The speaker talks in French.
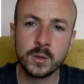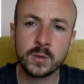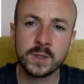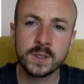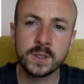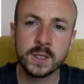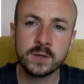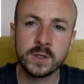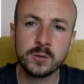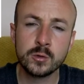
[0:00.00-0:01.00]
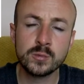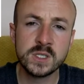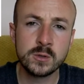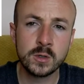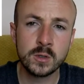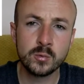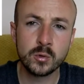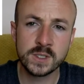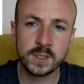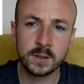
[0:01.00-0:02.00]
qu'en lien avec une psychologue
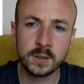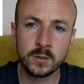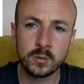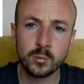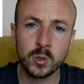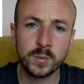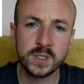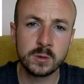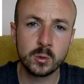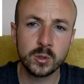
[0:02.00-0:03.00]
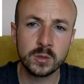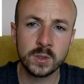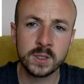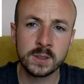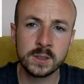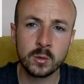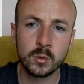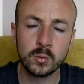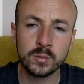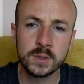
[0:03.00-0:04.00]
pour certaines problématiques comportementales qu'il
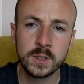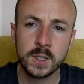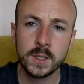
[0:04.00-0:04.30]
rencontre,